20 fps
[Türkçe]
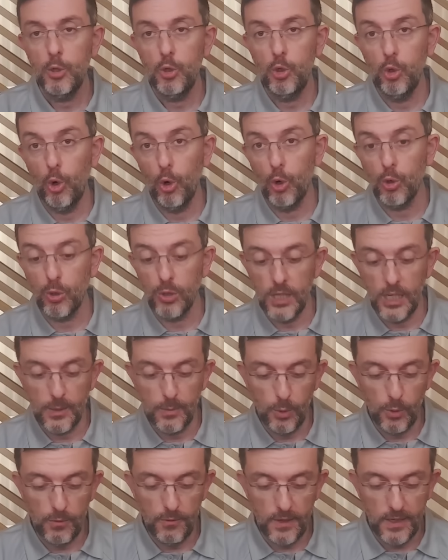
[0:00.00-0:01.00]
yoktu
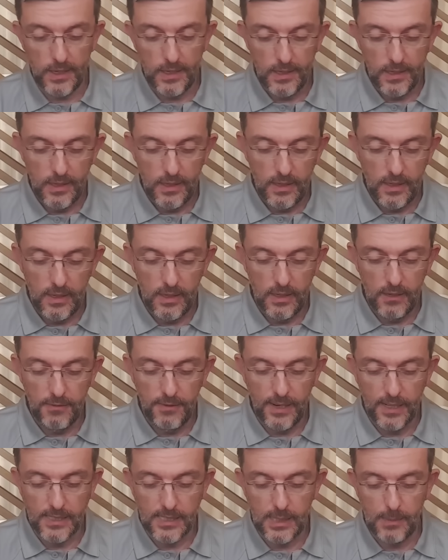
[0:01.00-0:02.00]
Red Bull ve e,
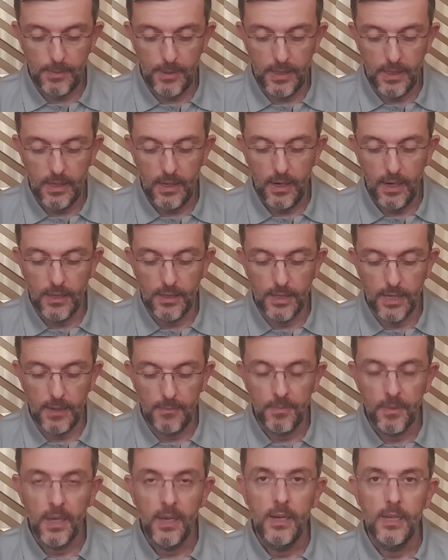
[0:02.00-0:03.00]
Verstappen adına.